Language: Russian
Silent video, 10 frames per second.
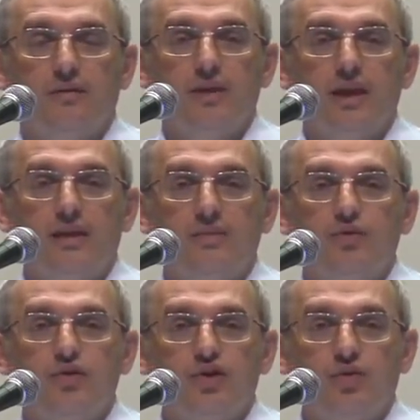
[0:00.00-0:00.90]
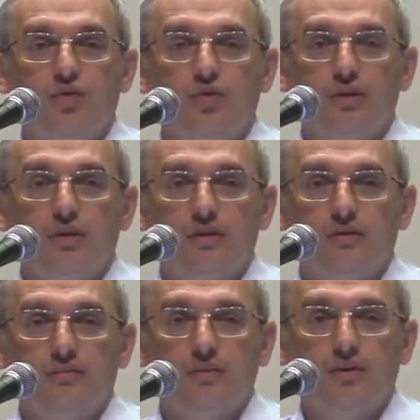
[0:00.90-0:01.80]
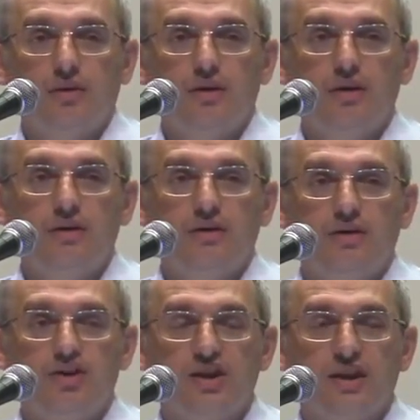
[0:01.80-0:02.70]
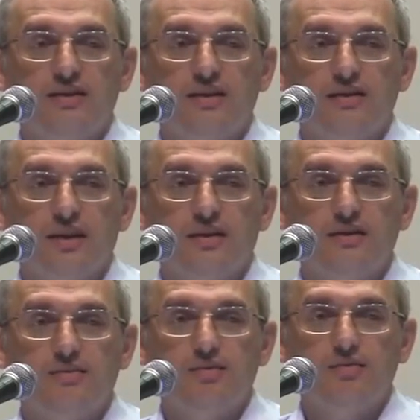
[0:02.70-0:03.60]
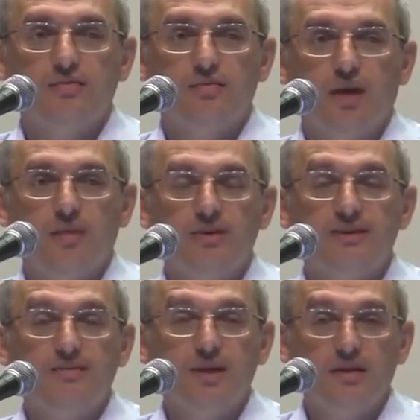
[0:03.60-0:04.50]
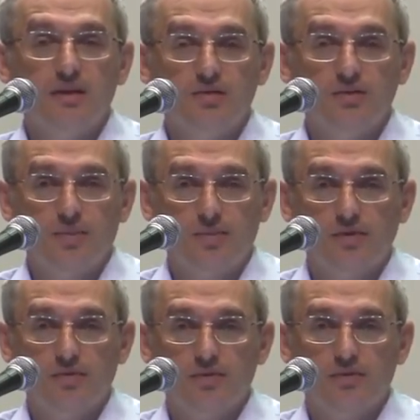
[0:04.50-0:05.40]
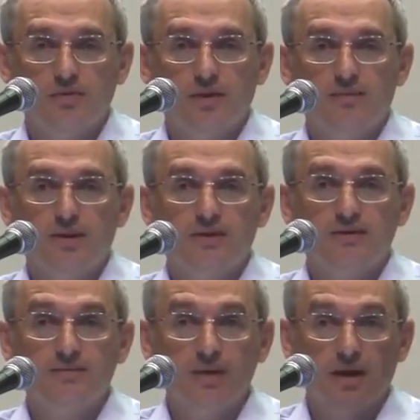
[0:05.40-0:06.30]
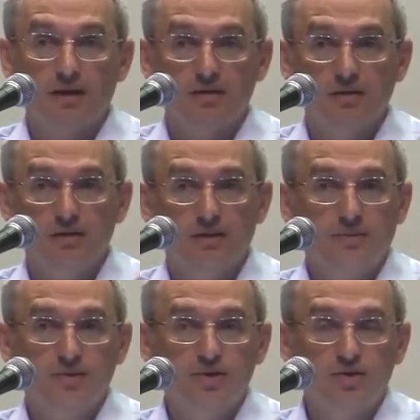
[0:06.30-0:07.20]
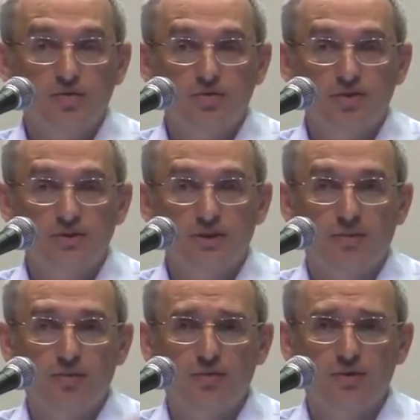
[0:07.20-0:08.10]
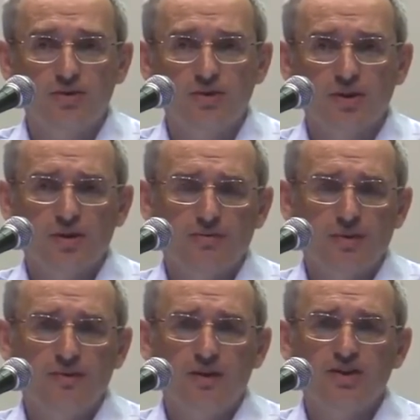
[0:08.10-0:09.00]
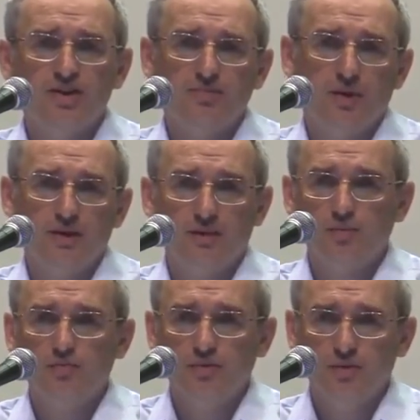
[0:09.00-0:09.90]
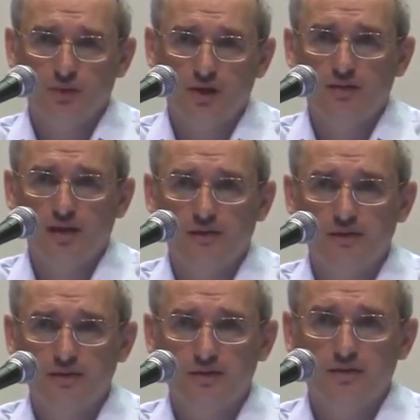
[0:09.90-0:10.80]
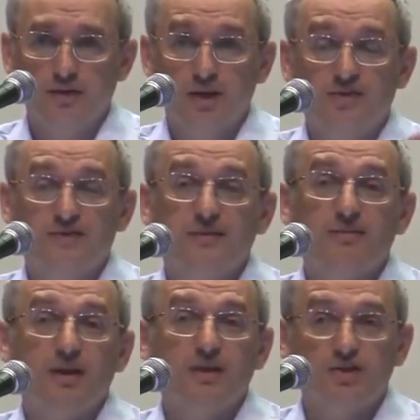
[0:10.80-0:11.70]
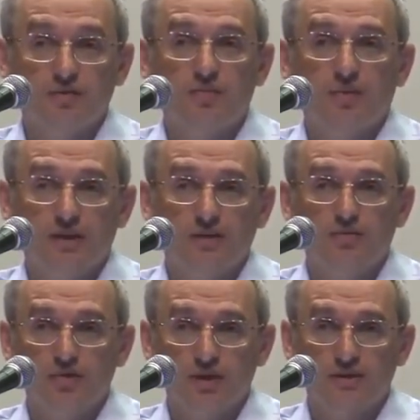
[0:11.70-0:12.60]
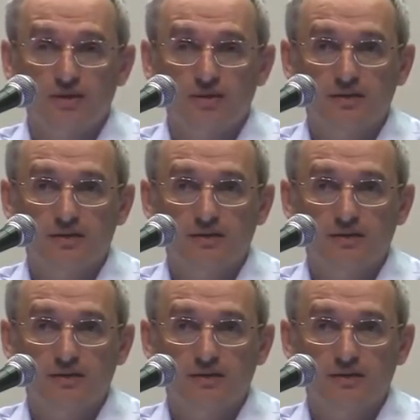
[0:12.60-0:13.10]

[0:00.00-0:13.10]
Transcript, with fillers: В Америке больше холода и тяжелее создать семью. А мы семейные люди по природе. Нам надо семья. Там тяжело очень. Там люди привыкли жить по одному. Им так нравится. Даже в семье они живут по одному часто.